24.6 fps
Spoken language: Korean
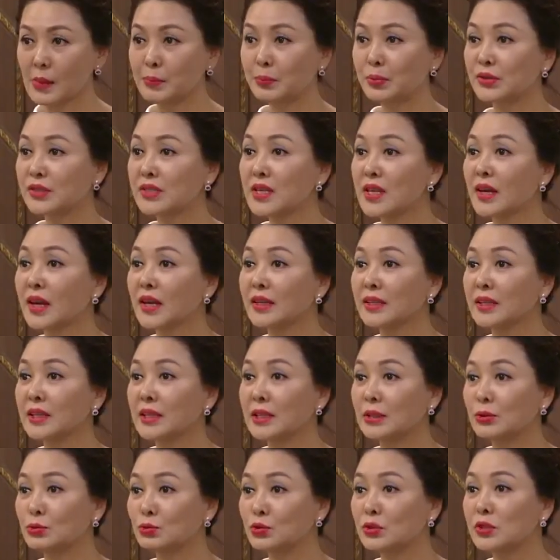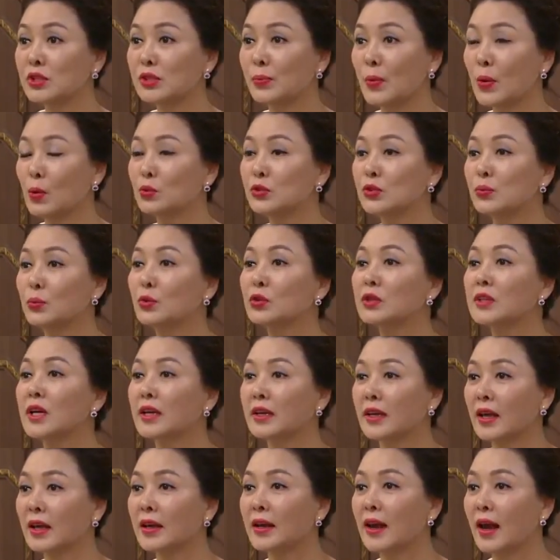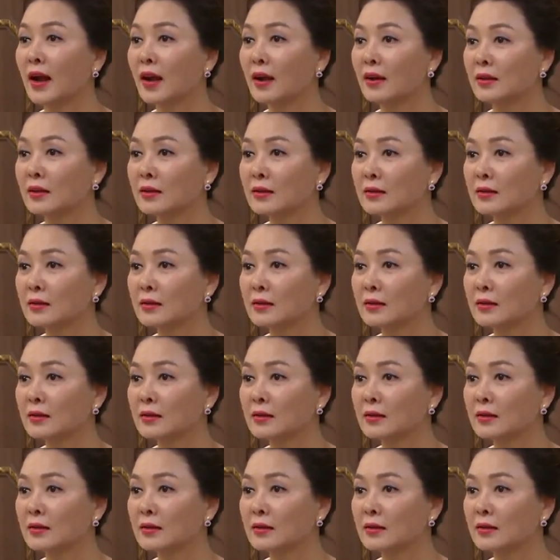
앞으로 세란이 우리 집에 오지 못하게 해라